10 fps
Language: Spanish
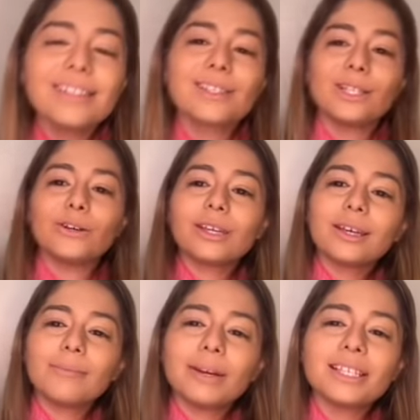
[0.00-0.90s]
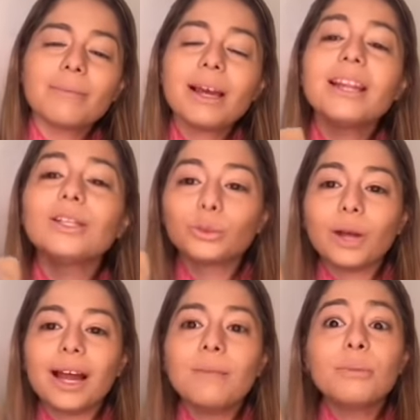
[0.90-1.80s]
sino que parece más
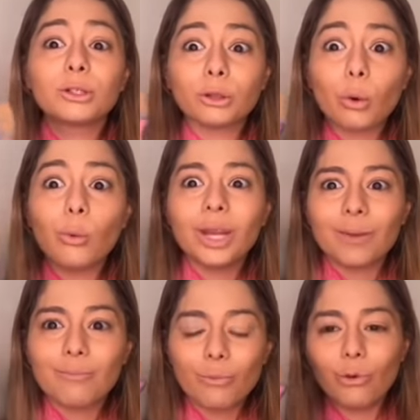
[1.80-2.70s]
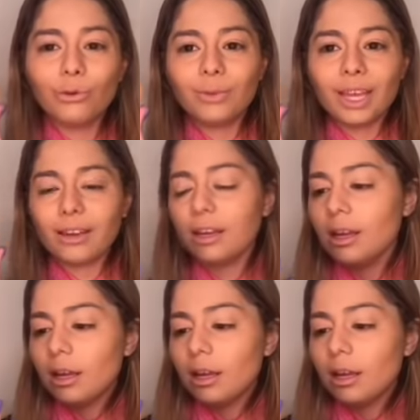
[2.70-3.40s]
natural, pero te cubre muy bien